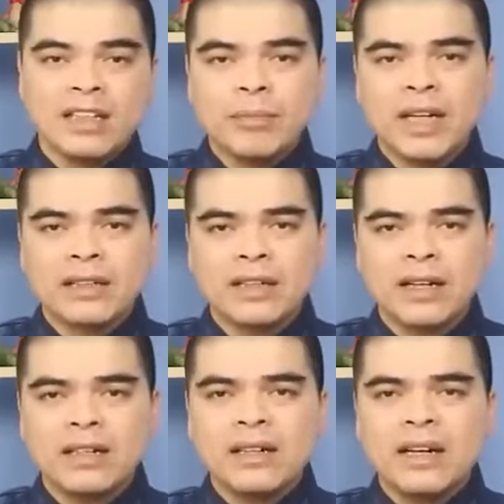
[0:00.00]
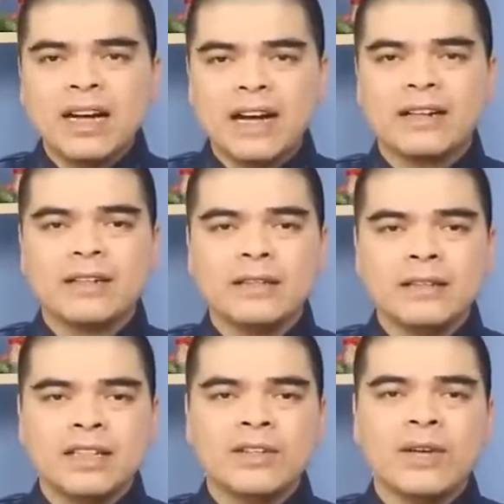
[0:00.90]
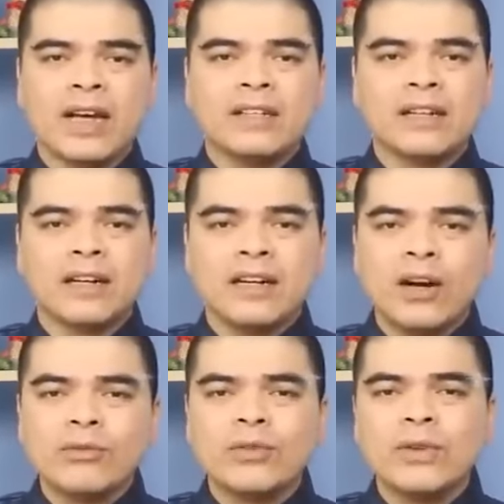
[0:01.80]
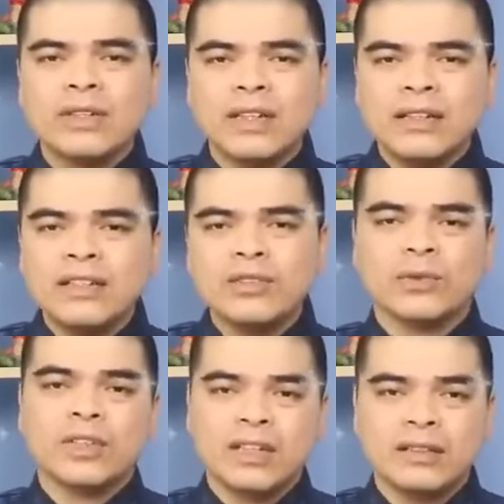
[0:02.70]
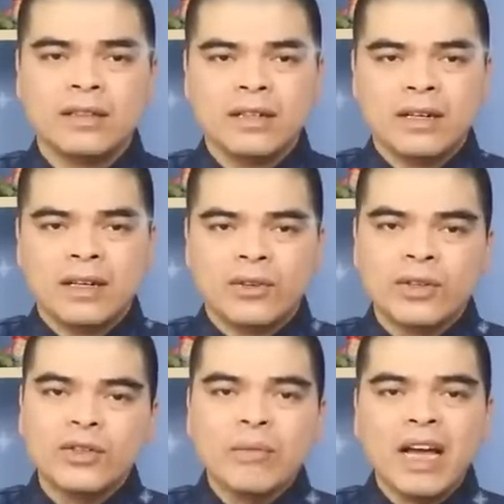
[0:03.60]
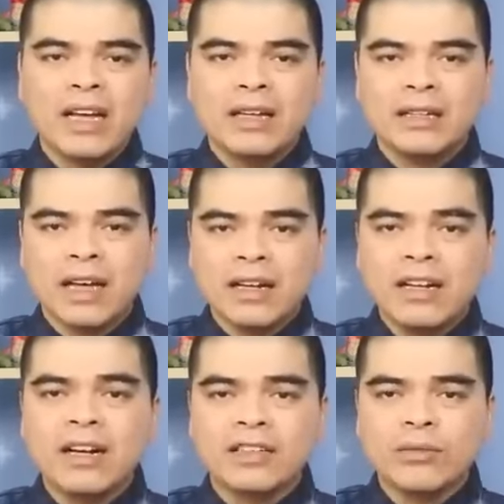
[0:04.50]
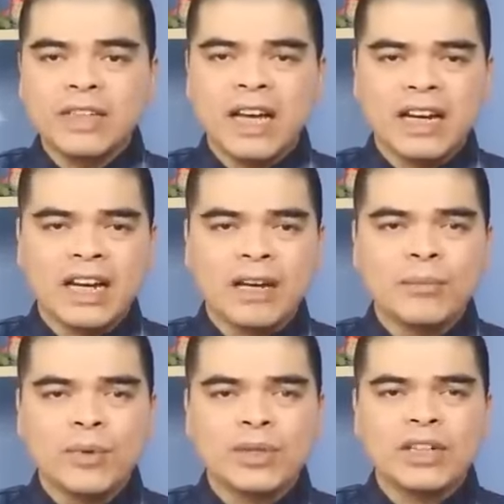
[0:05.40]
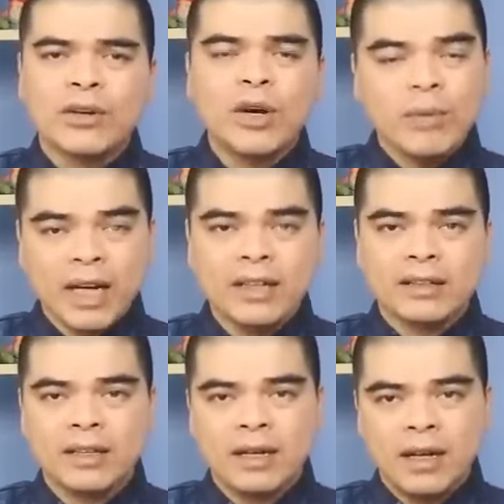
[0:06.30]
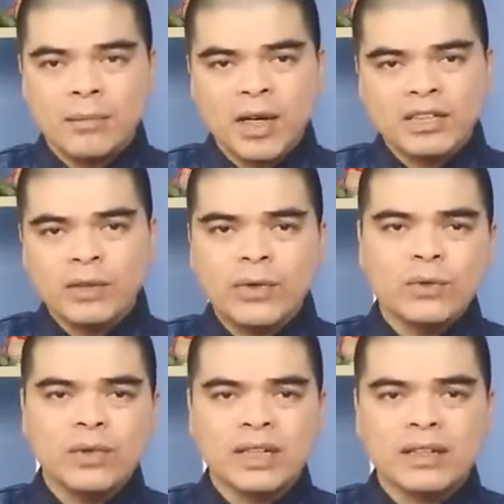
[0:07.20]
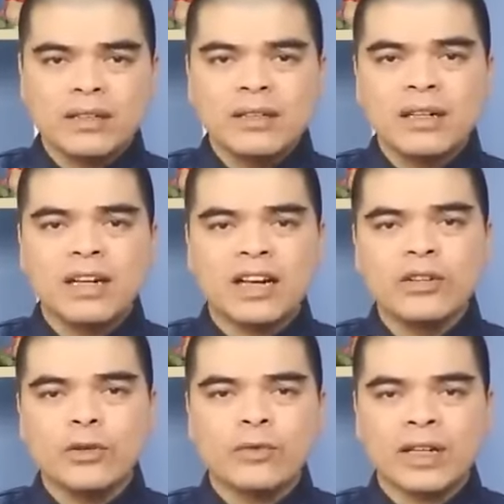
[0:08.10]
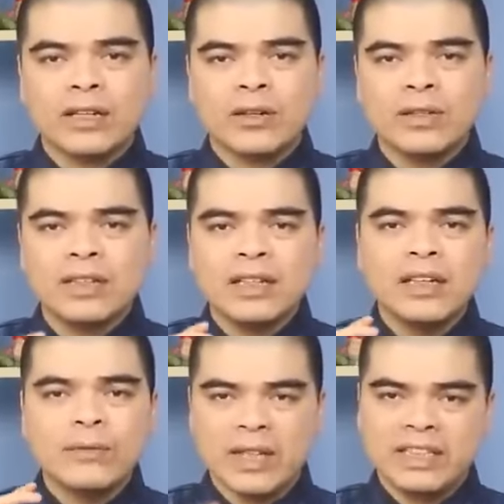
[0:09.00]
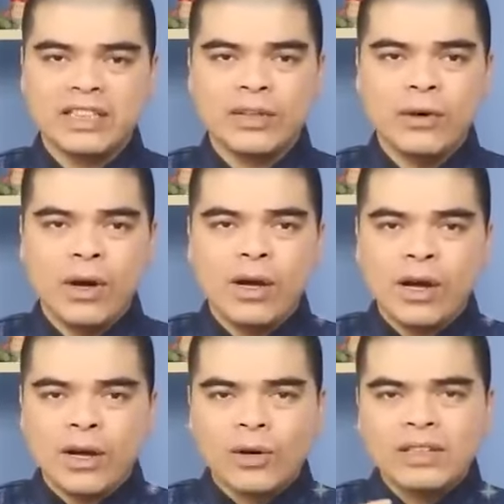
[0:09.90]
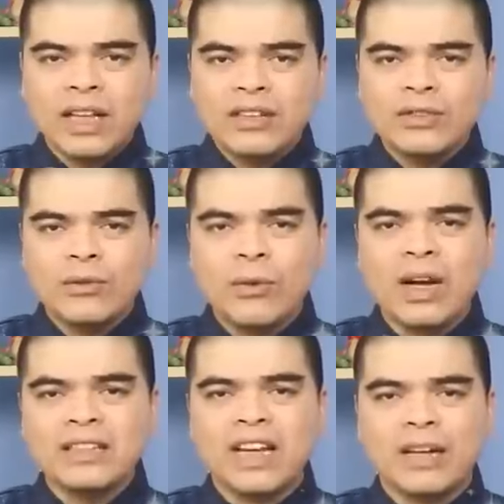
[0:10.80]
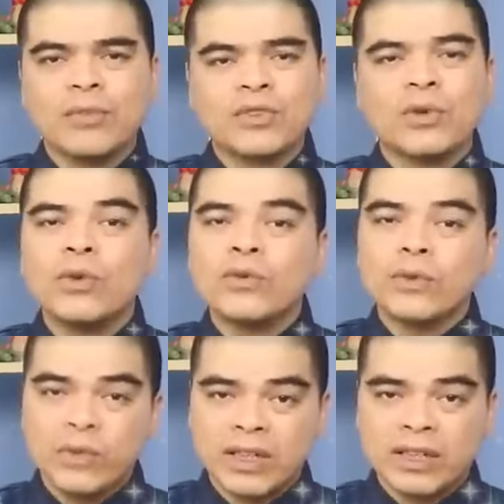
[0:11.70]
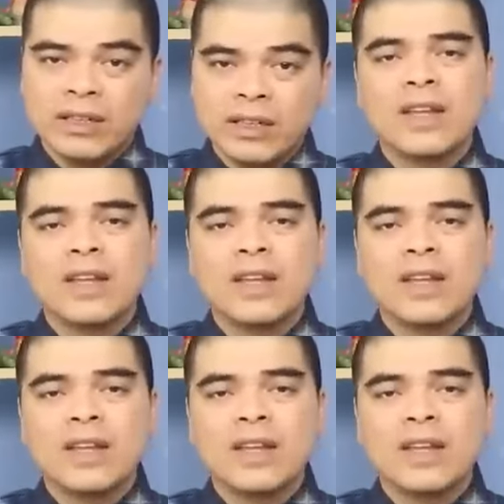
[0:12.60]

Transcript: Đặc biệt, gương càng lớn thì nó ảnh hưởng không tốt đến nữ chủ nhân. Nói tóm lại, để gương ở trong nhà là một điều không nên, bởi trong phong thủy, gương là cái đồ vật có tính là phản chiếu, có tác dụng hóa giải một số lỗi phong thủy,